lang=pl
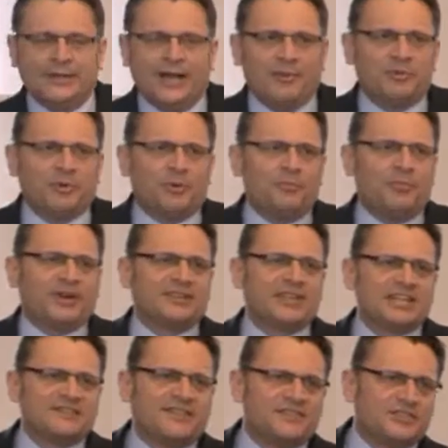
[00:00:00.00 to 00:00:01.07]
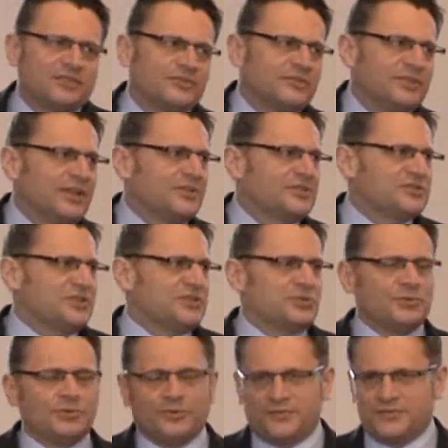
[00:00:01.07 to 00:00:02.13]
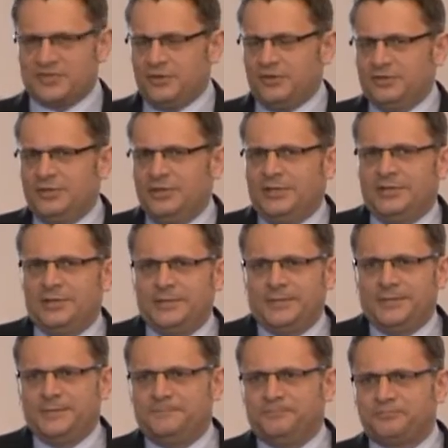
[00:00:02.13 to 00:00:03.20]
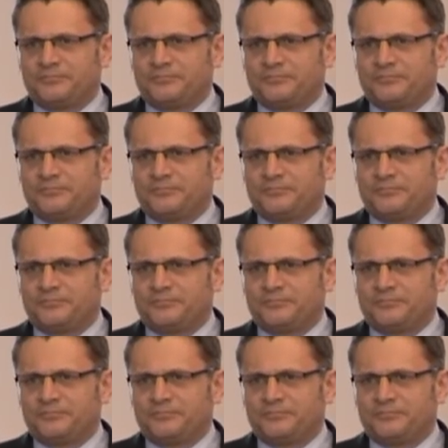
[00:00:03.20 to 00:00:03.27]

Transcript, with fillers: A propos Partnerstwa Wschodniego, stosunków wschodnich, e,